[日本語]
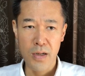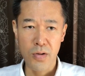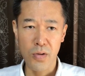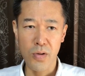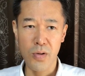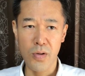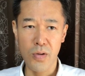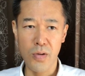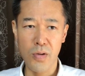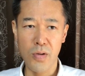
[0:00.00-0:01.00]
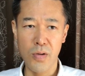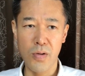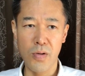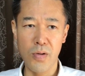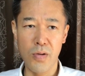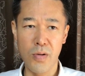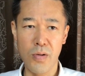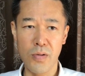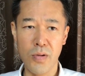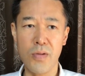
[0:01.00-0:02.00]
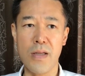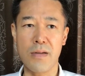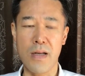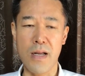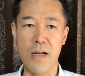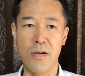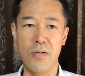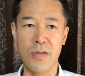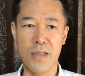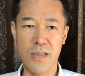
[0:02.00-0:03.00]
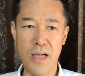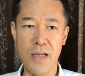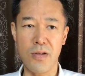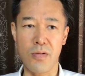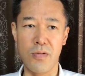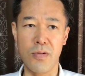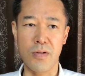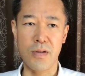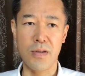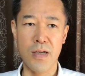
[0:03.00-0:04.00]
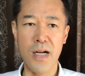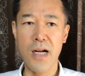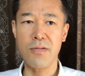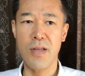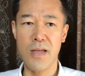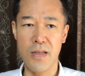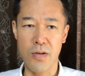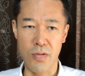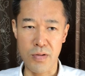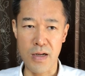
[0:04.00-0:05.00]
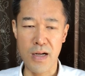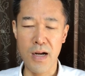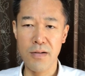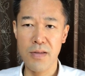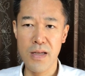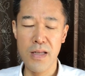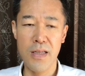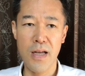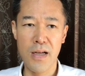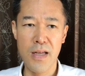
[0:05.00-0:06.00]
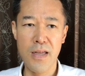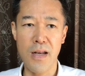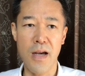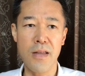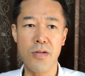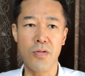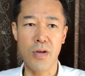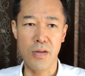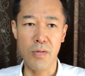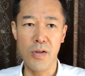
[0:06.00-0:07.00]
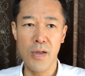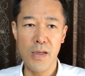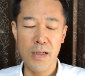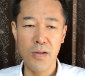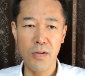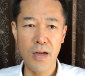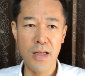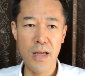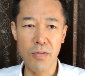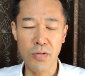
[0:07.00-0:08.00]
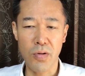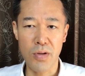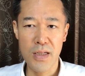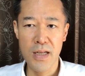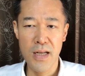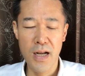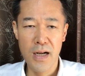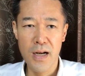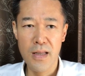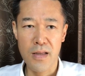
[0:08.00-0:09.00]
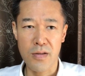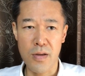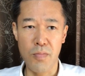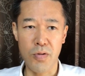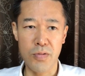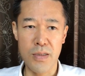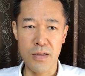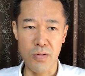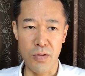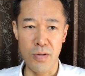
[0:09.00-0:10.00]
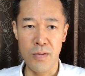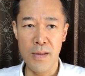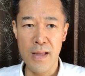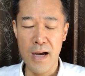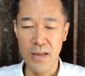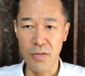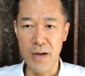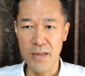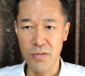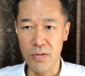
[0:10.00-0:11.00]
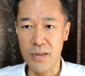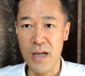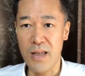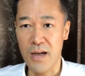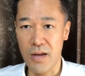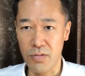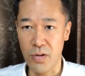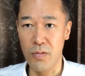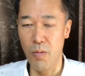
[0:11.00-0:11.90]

こうどういうんですかねこうしっかりとこう科学的にというか科学的にだけじゃないでしょうけどもいろんな意見を取り入れながらですね僕にこうアドバイスをいただけるという